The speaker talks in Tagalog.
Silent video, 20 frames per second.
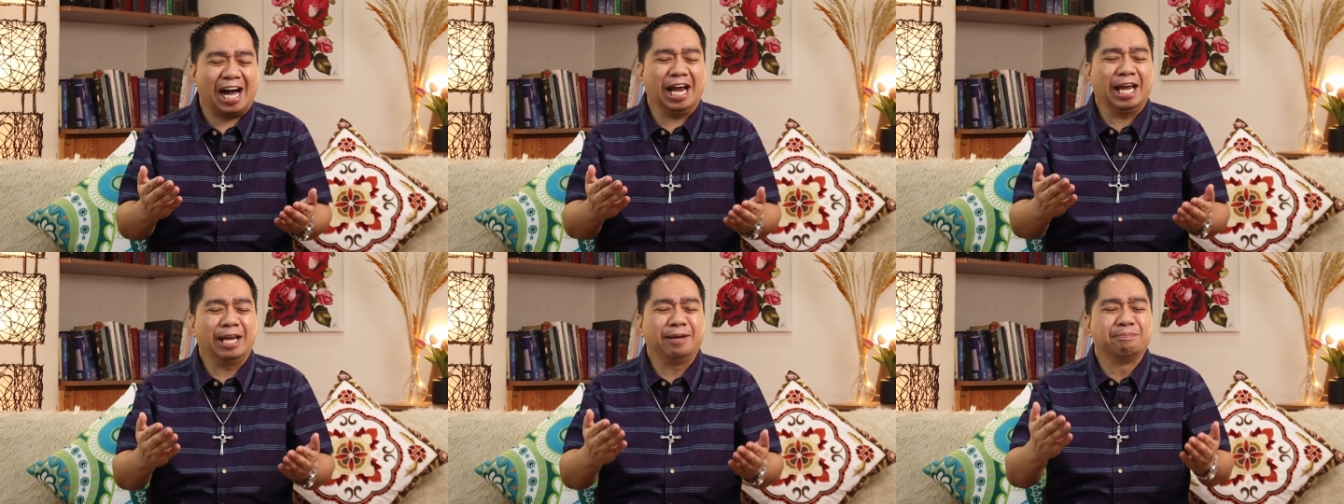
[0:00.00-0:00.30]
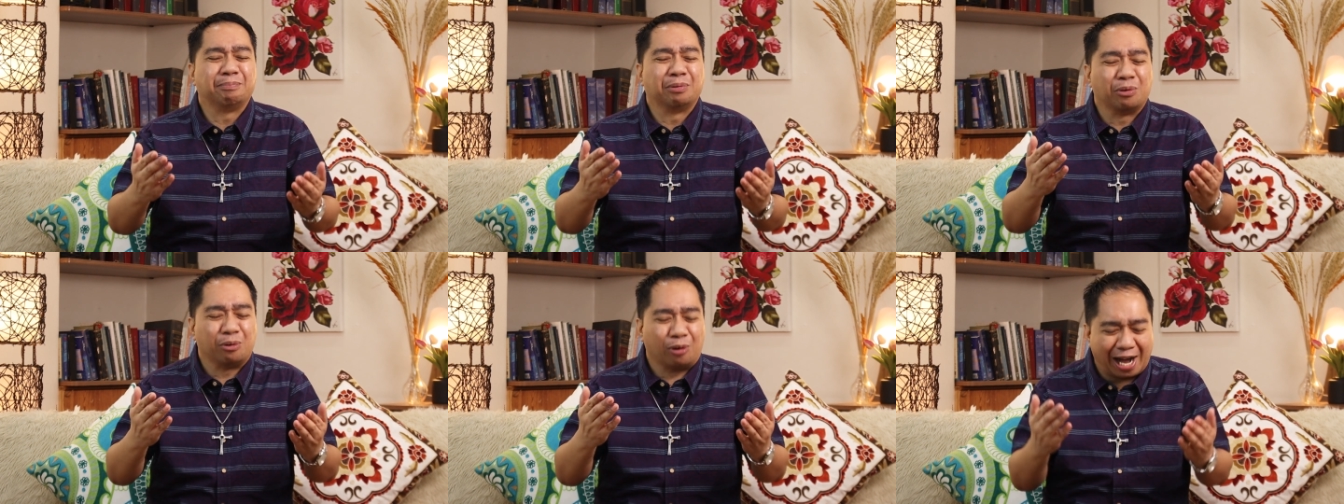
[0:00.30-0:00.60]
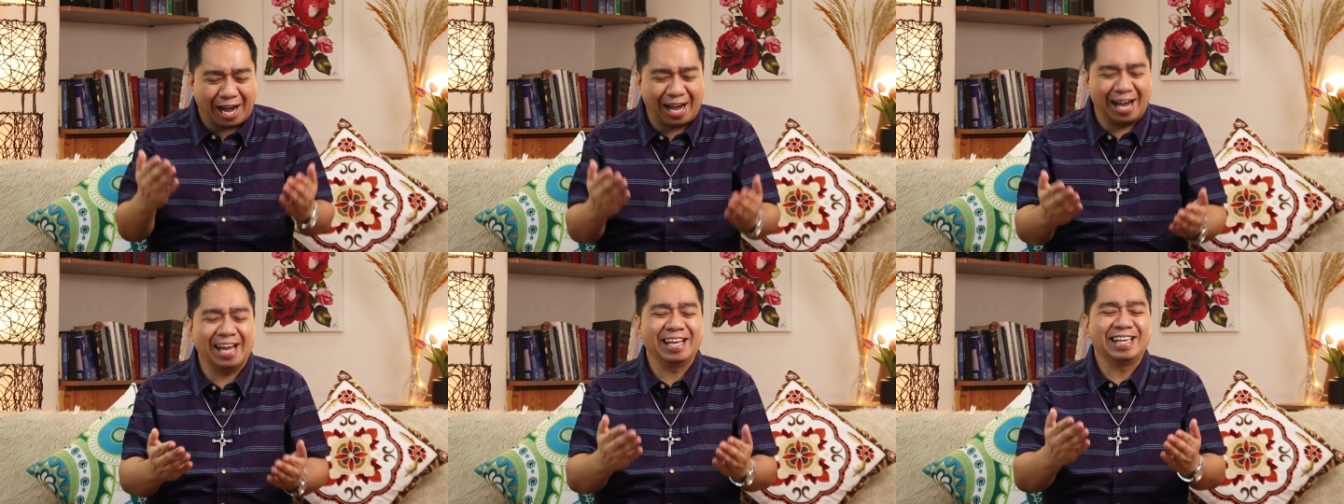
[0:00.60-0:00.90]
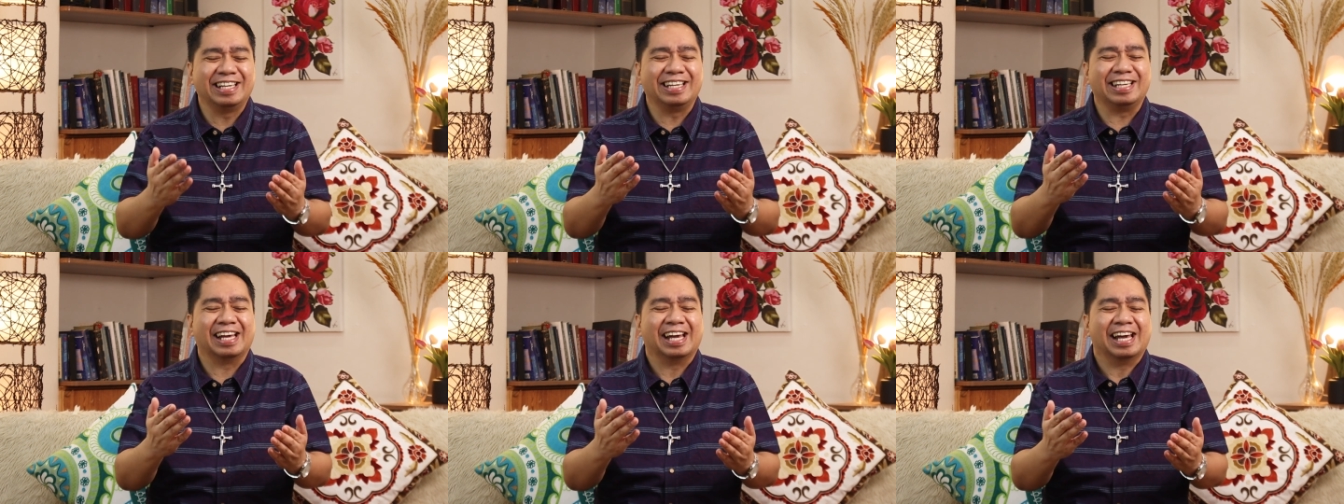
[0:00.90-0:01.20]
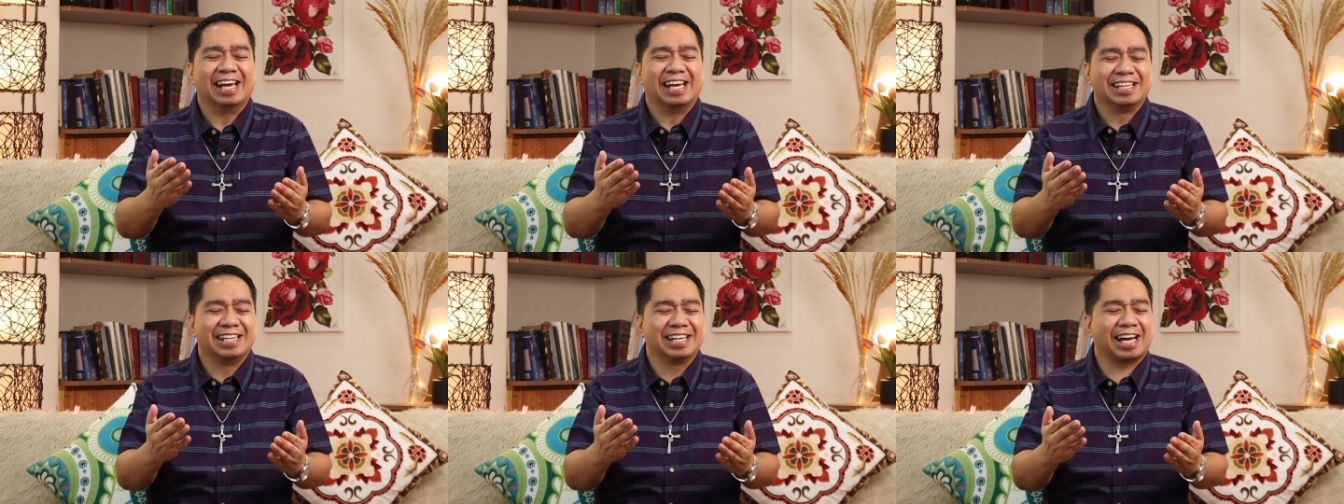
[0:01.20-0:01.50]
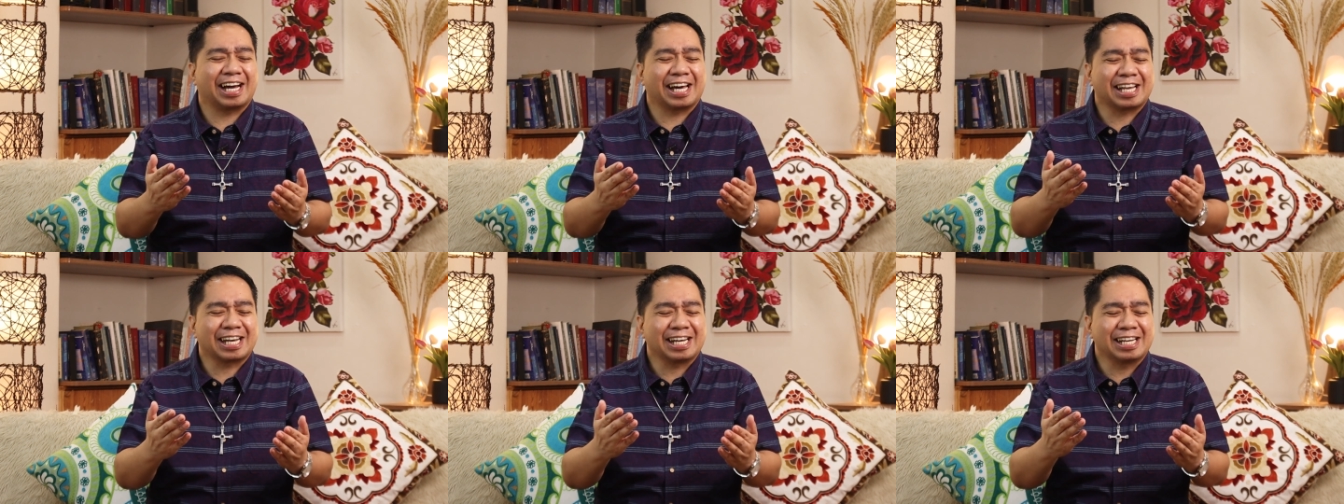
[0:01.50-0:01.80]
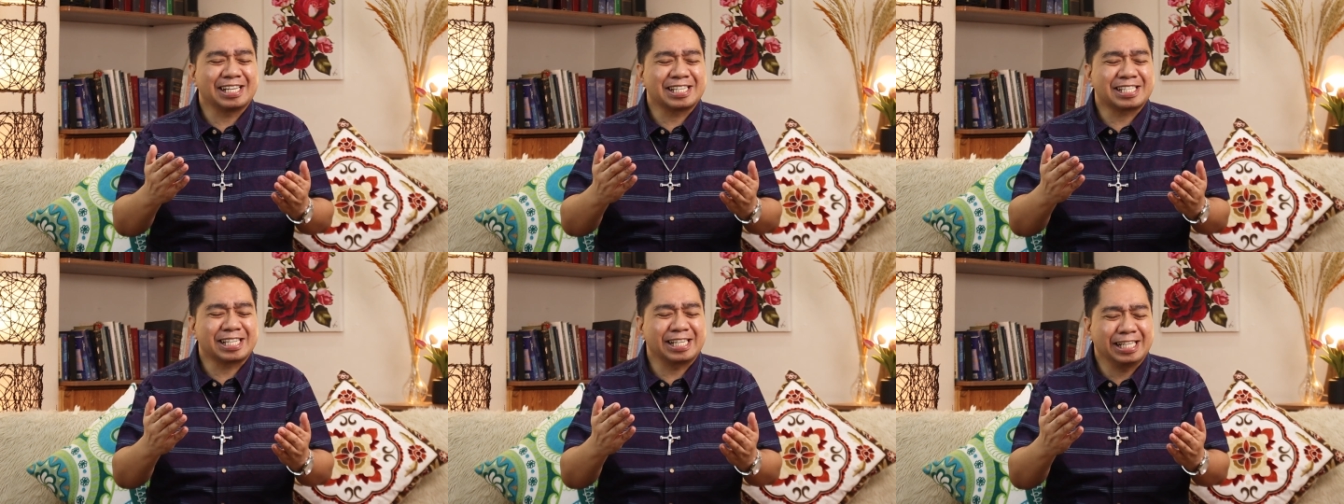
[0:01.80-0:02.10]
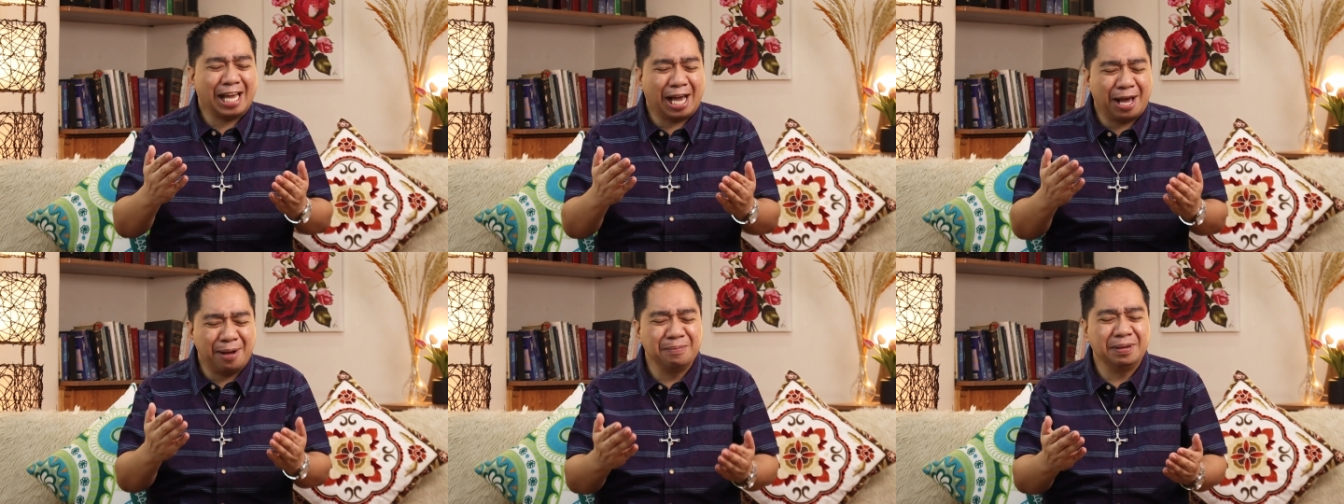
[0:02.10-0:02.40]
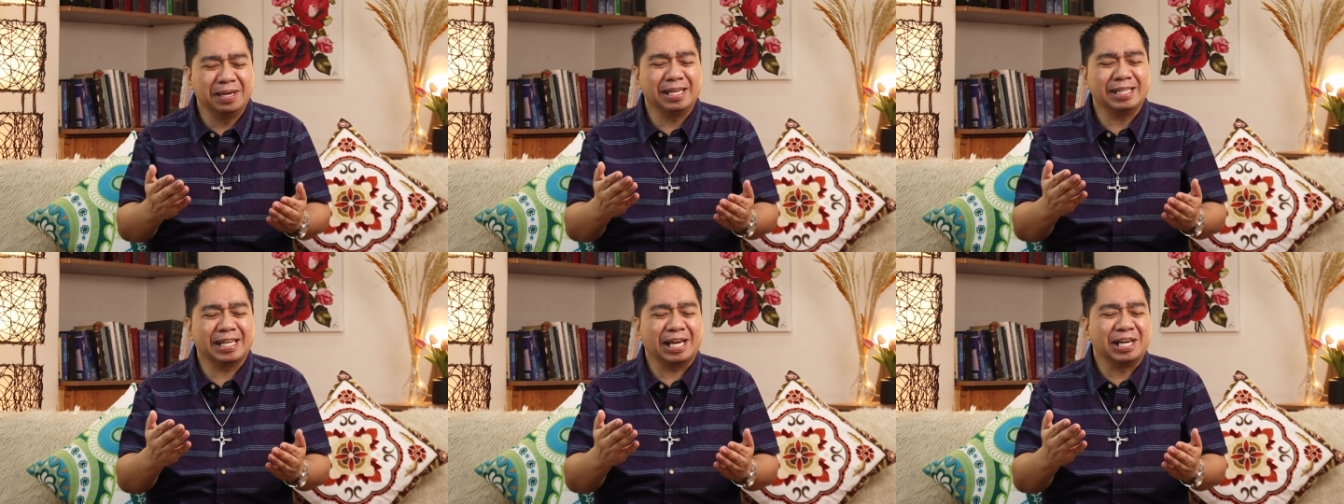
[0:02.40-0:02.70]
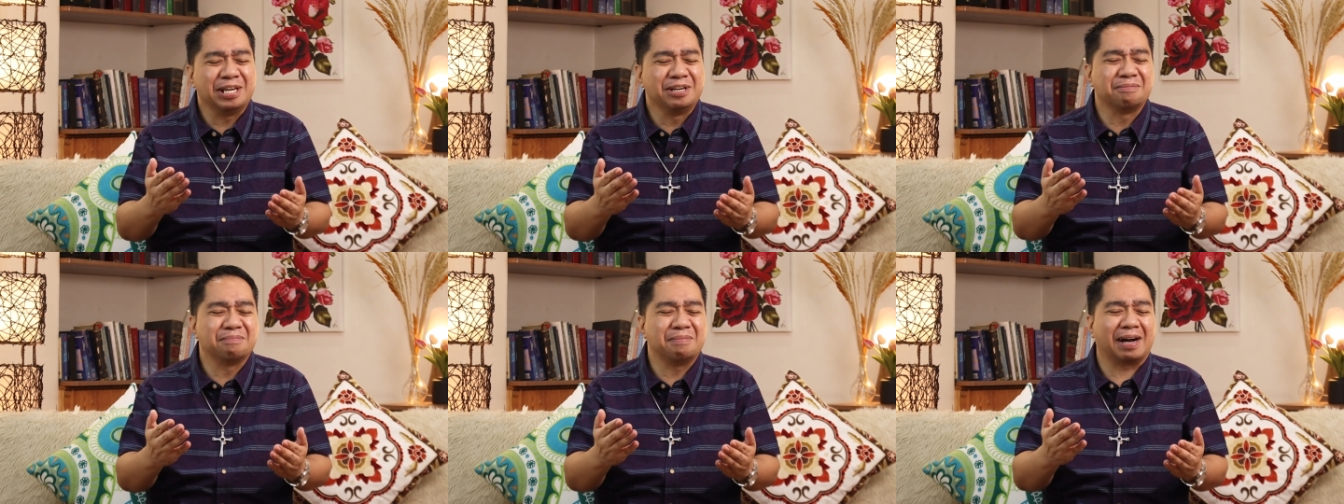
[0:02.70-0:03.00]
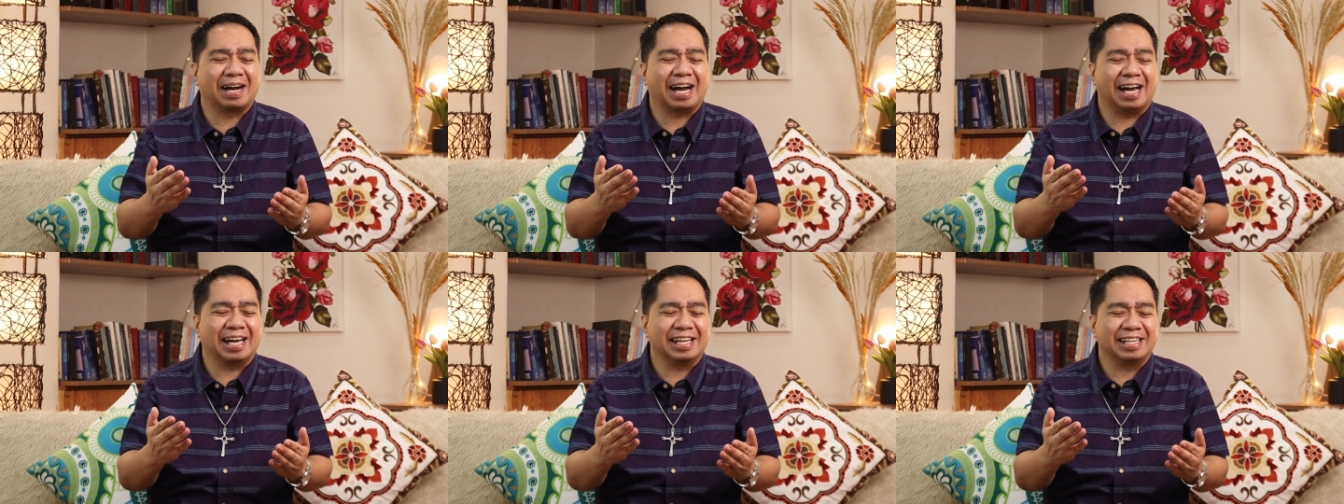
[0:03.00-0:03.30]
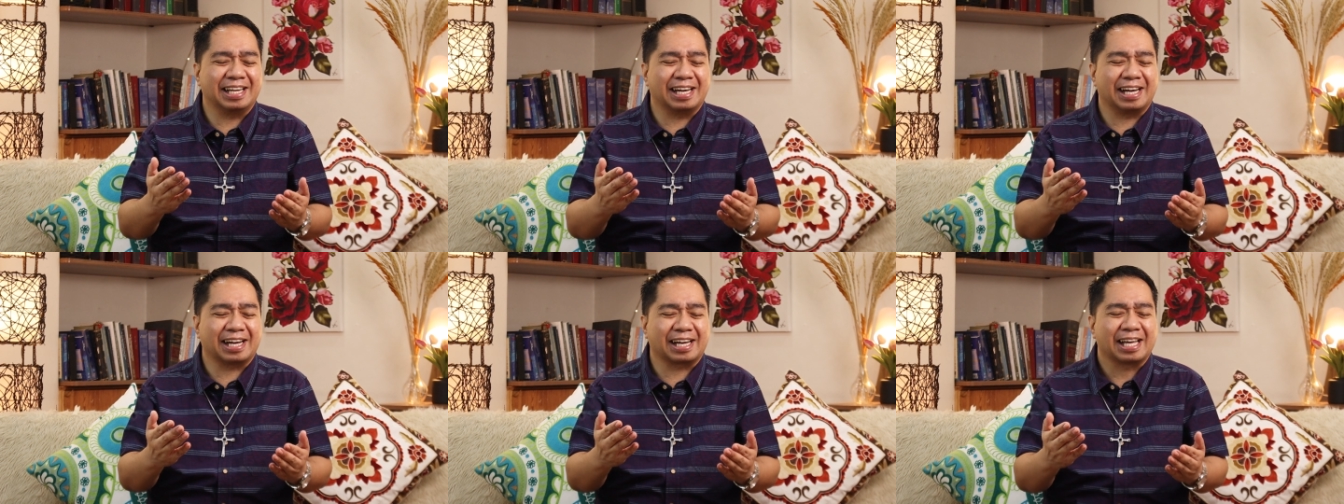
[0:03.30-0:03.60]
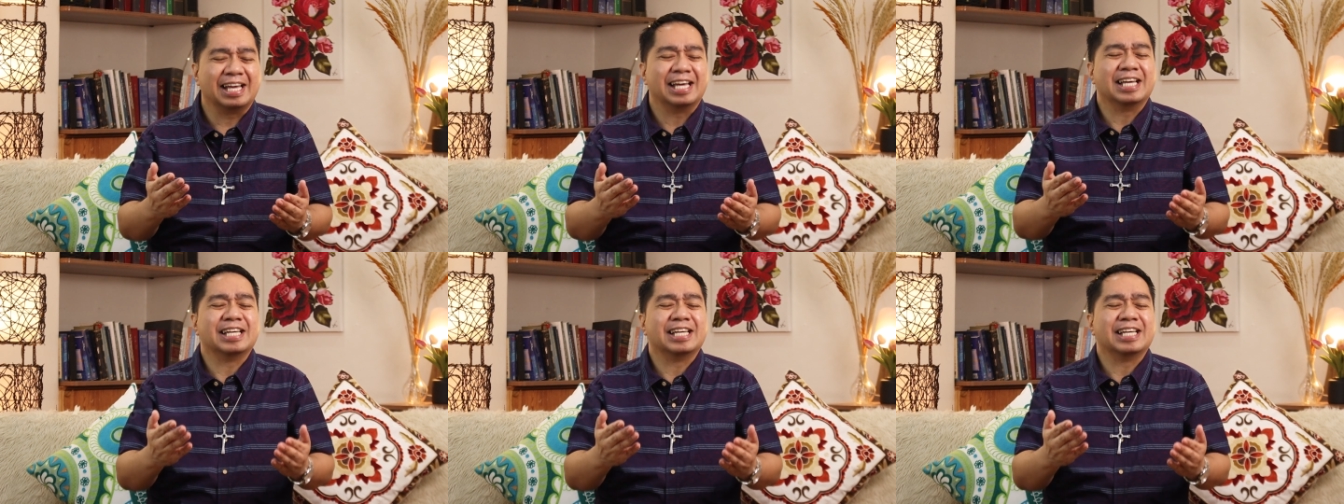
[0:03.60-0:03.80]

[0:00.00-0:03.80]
ay buhay na karanasan namin na iyong mga anak.